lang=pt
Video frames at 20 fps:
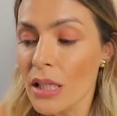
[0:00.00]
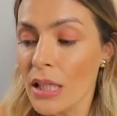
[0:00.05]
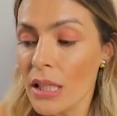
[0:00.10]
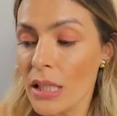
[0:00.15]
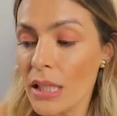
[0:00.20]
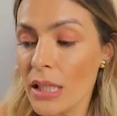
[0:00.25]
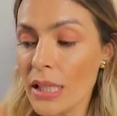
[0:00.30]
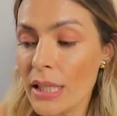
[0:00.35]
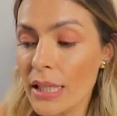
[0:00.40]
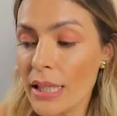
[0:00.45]

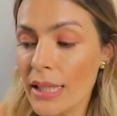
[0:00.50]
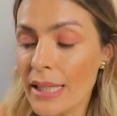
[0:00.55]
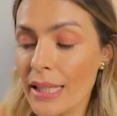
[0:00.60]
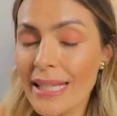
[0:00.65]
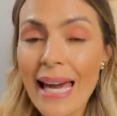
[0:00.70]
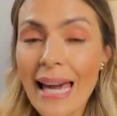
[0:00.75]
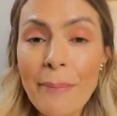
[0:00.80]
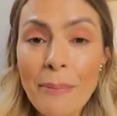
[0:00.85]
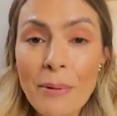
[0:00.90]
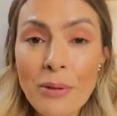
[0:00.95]
E,
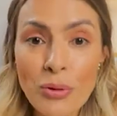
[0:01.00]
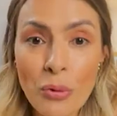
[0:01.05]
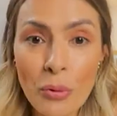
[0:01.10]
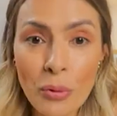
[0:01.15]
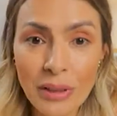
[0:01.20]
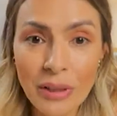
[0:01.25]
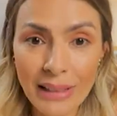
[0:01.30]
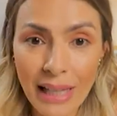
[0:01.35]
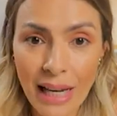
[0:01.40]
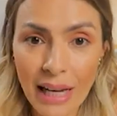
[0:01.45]
e é a
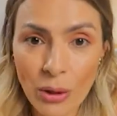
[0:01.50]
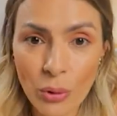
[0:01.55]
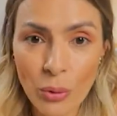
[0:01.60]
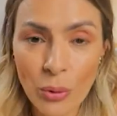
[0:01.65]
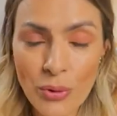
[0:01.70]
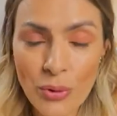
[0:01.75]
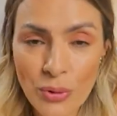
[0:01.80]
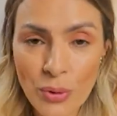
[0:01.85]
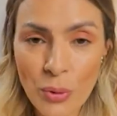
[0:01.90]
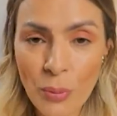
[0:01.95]
pessoa que está
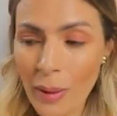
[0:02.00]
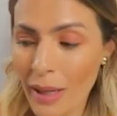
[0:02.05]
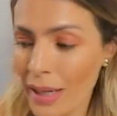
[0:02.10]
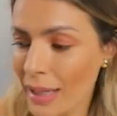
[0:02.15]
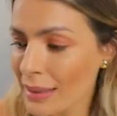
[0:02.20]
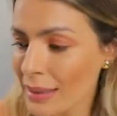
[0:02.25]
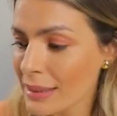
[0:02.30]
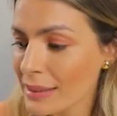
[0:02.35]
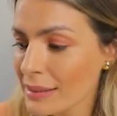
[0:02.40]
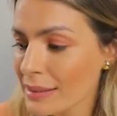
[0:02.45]

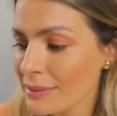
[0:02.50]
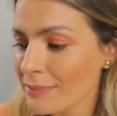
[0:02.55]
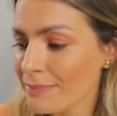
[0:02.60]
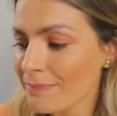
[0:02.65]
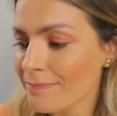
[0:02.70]
acostumada